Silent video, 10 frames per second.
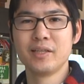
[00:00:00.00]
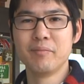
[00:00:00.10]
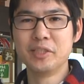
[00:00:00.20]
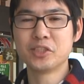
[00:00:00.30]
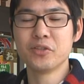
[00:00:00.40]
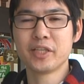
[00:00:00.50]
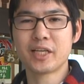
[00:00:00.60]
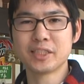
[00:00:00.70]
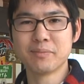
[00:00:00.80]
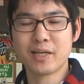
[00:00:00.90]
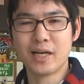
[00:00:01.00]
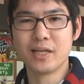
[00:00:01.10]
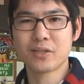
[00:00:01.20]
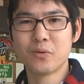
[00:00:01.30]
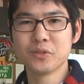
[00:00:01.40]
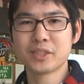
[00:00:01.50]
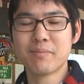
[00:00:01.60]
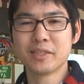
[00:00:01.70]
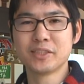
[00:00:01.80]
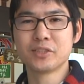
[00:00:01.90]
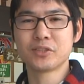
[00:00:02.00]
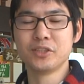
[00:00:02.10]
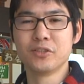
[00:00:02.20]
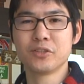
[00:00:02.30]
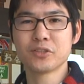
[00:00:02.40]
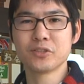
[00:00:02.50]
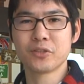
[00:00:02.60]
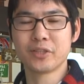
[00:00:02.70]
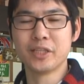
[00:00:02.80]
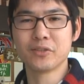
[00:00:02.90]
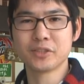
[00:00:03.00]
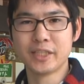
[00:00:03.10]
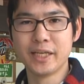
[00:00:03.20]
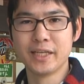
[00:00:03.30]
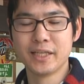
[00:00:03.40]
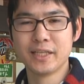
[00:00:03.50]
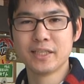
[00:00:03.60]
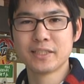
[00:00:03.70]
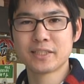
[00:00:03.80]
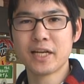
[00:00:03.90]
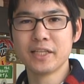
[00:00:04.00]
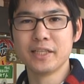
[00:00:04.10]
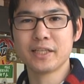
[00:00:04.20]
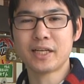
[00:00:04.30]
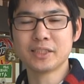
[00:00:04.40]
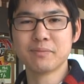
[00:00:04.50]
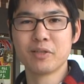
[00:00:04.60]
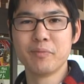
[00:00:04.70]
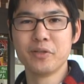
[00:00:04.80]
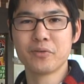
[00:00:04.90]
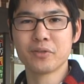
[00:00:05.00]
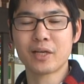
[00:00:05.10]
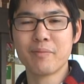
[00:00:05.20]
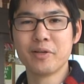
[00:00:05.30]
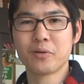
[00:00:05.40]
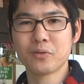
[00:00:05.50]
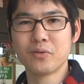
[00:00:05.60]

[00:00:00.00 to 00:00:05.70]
道の駅鹿島がこうしたまちづくりの一つの拠点としてさらに鹿島の魅力を高めること